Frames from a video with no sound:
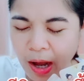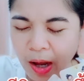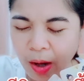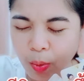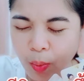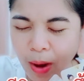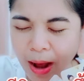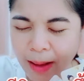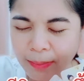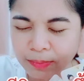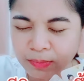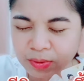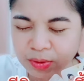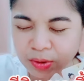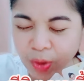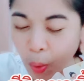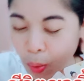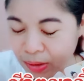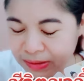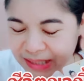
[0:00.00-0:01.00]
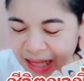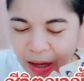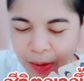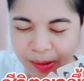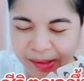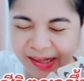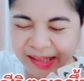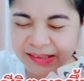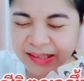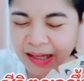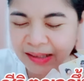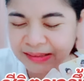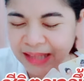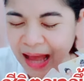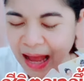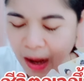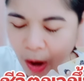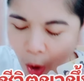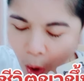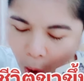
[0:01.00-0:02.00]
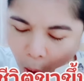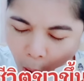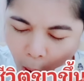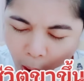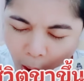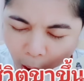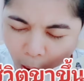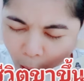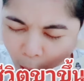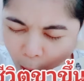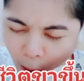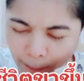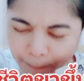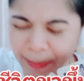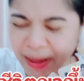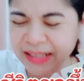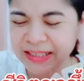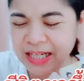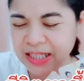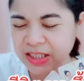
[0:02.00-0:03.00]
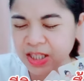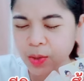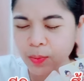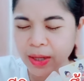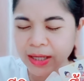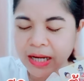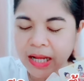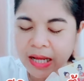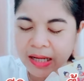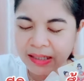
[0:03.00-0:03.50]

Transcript: ความโศกเศร้าอะไรต่างๆหอออกไปจากชีวิต